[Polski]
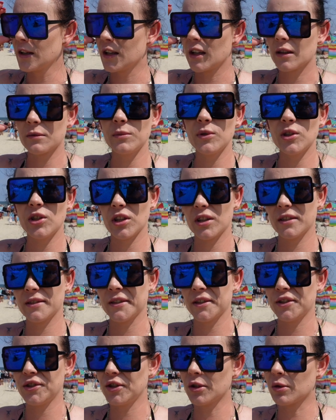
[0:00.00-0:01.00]
jak mi się
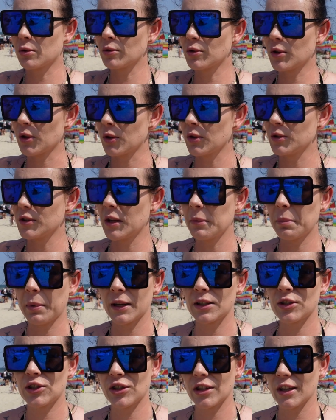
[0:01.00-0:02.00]
chce siku, to nie
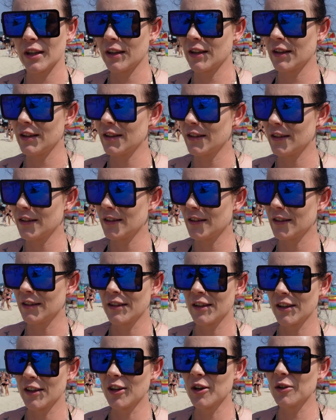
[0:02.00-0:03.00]
patrzę e,
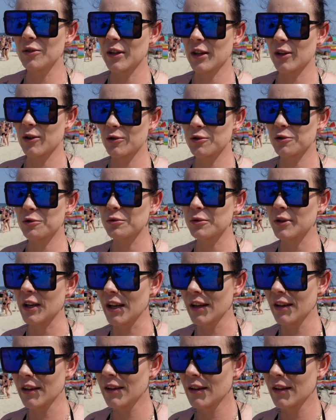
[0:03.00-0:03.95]
ile ona kosztuje,